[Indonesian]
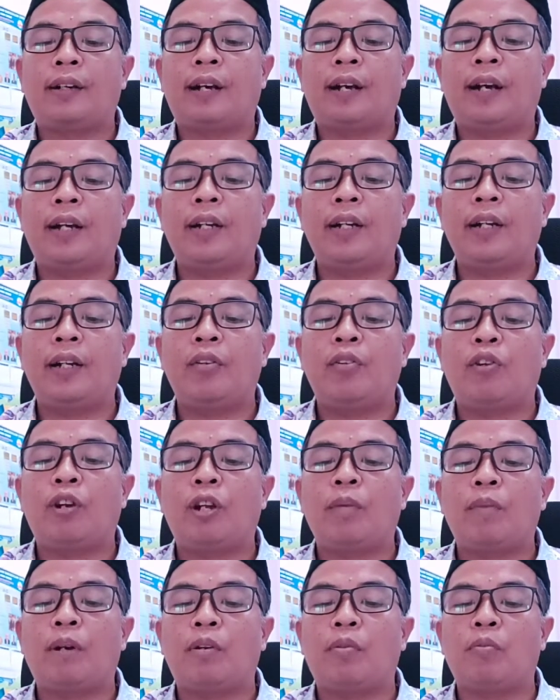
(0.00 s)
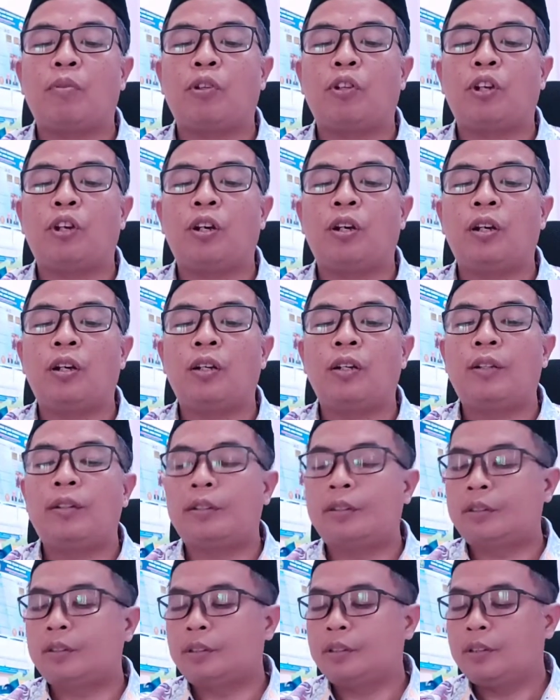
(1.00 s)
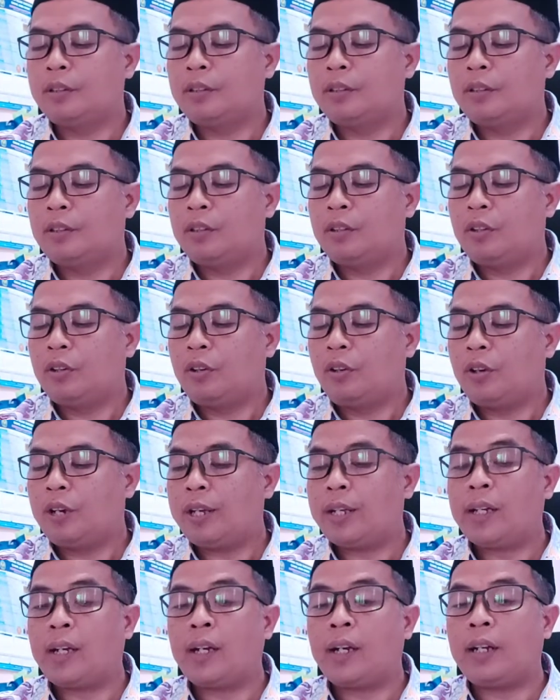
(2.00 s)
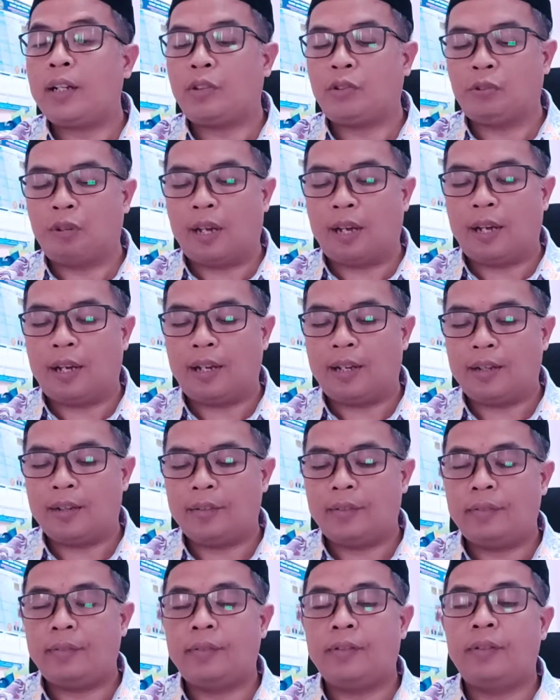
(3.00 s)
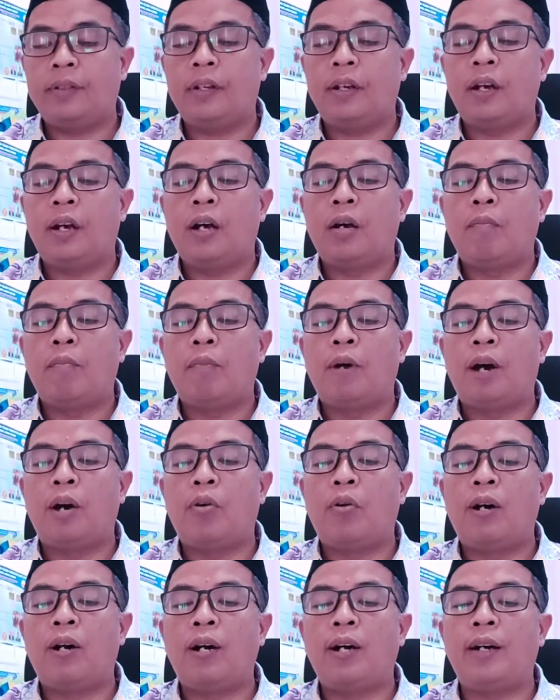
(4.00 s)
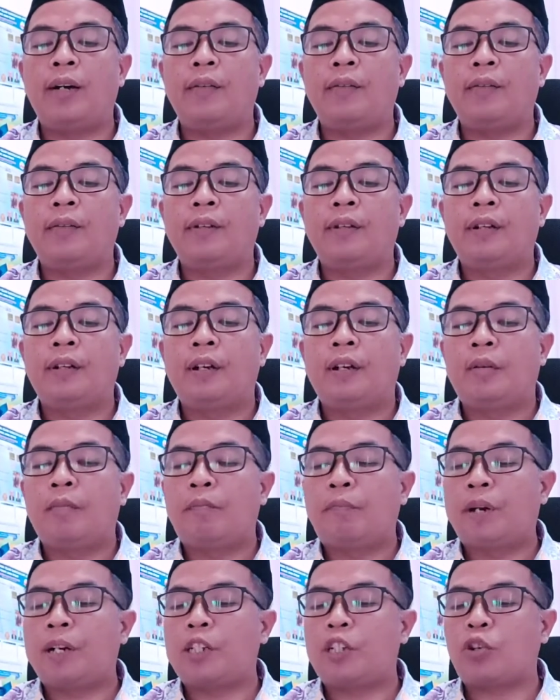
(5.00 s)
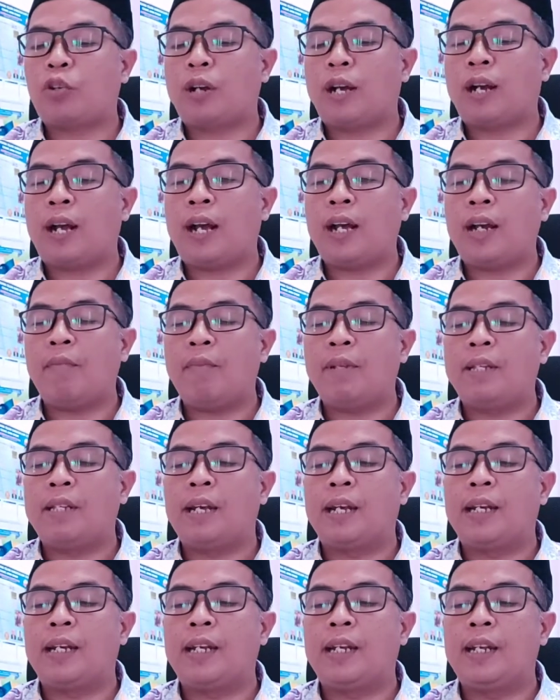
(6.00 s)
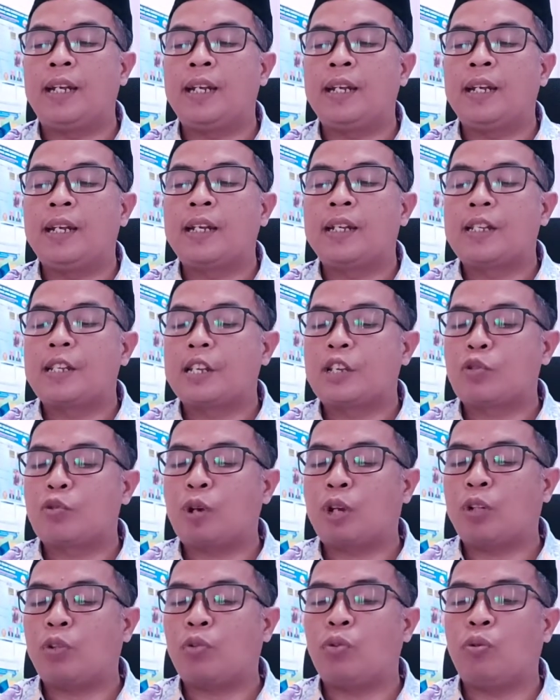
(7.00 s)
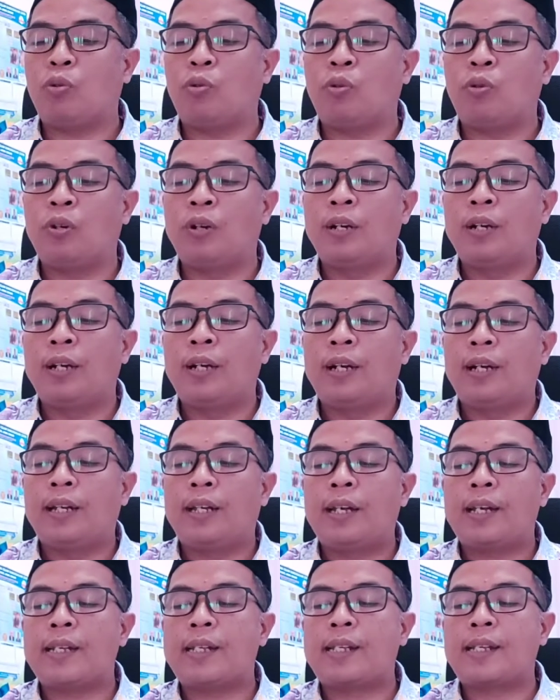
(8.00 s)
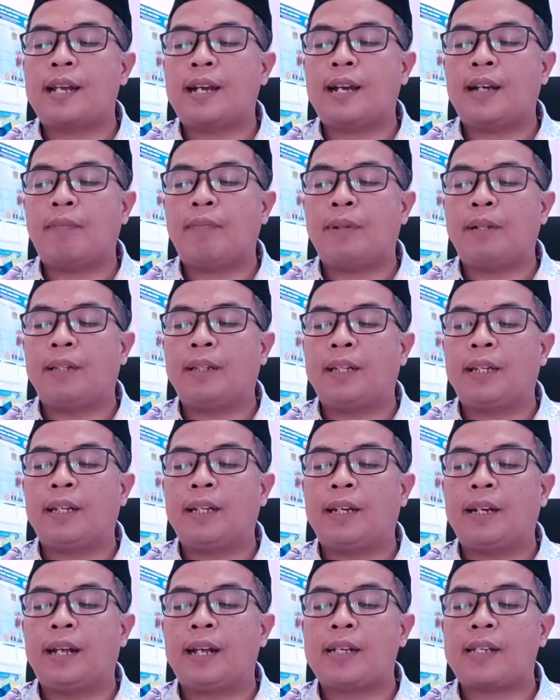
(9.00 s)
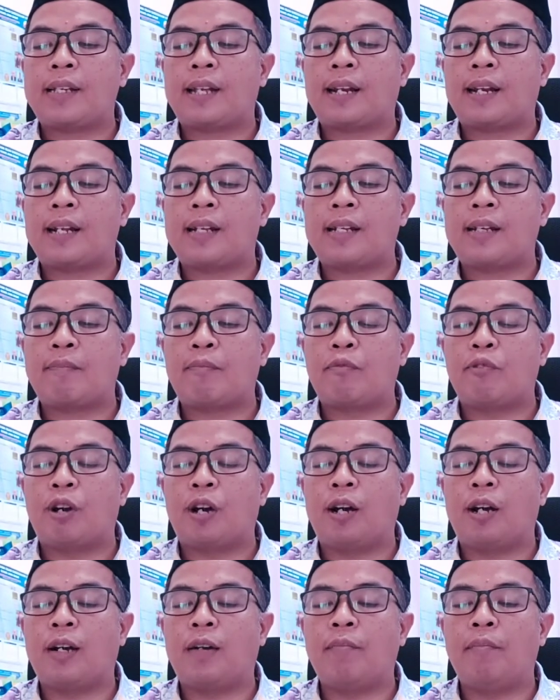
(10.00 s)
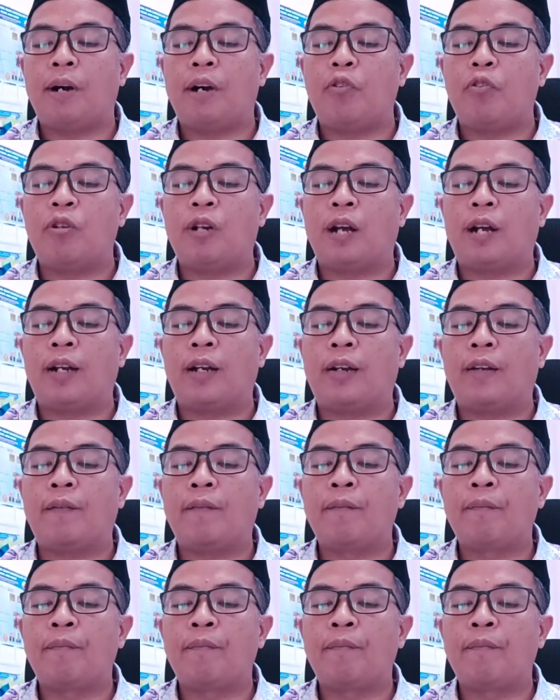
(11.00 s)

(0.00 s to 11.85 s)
Hadirin rahimakumullah. Oleh karena itulah bahwa persaudaraan menjadi sesuatu yang sangat penting laksana sebuah bangunan.